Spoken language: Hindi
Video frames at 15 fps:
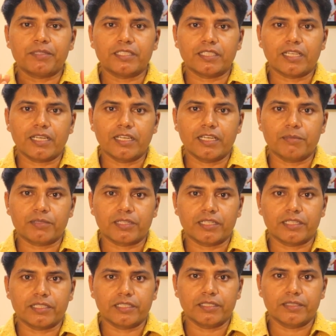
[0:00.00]
ज़्यादा हेल्प
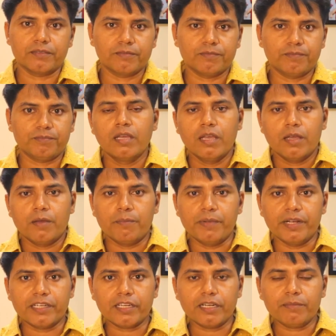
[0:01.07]
करेगी
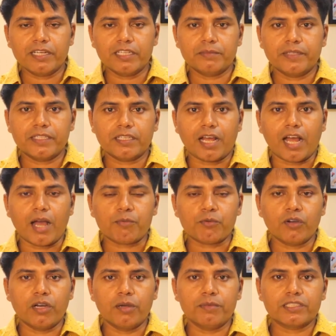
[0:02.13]
मेडिकल मैनेजमेंट
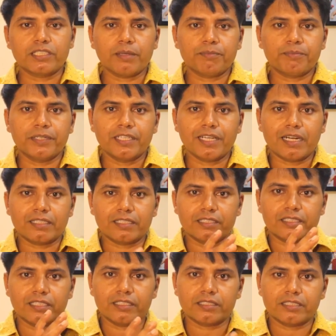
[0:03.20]
आपको हमेशा
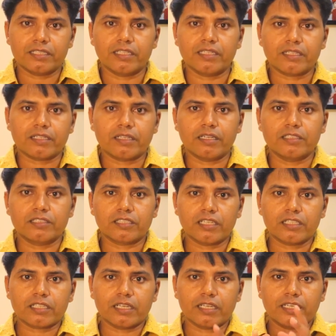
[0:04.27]
पीडियाट्रिशियन से
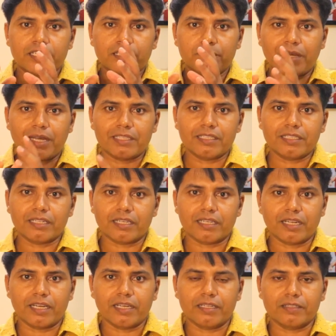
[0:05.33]
कंसल्ट करने के बाद ही
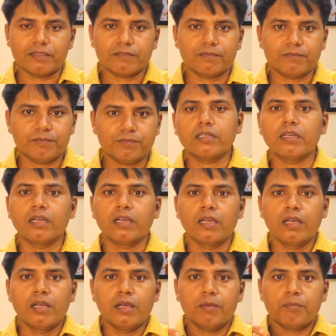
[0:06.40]
करना है
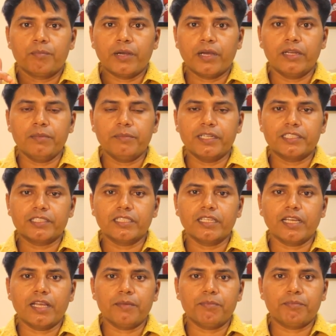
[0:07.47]
पहली
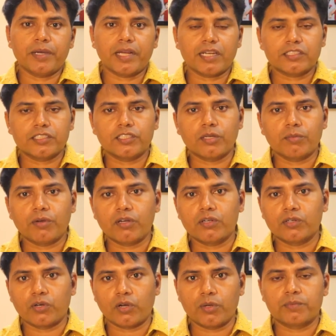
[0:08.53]
मेडिसिन है
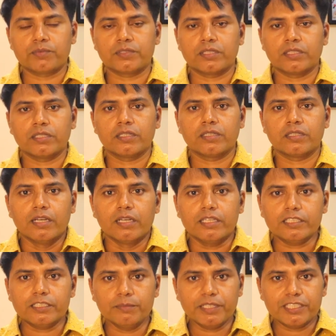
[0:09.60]
पैरासीटामोल ड्रॉप्स
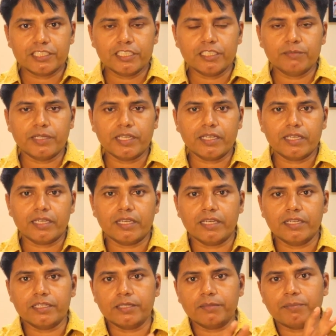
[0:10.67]
इस मेडिसिन में
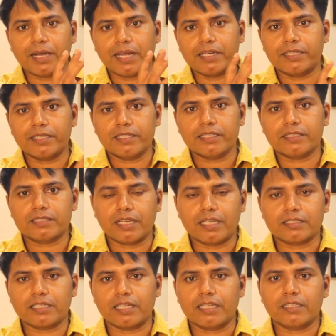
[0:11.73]
एंटीपायरेटिक के
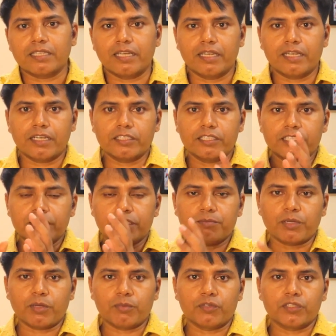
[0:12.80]
साथ साथ एनर्जेसिक
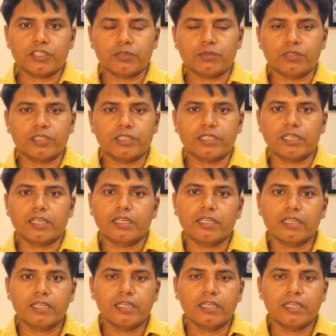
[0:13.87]
प्रॉपर्टी होती है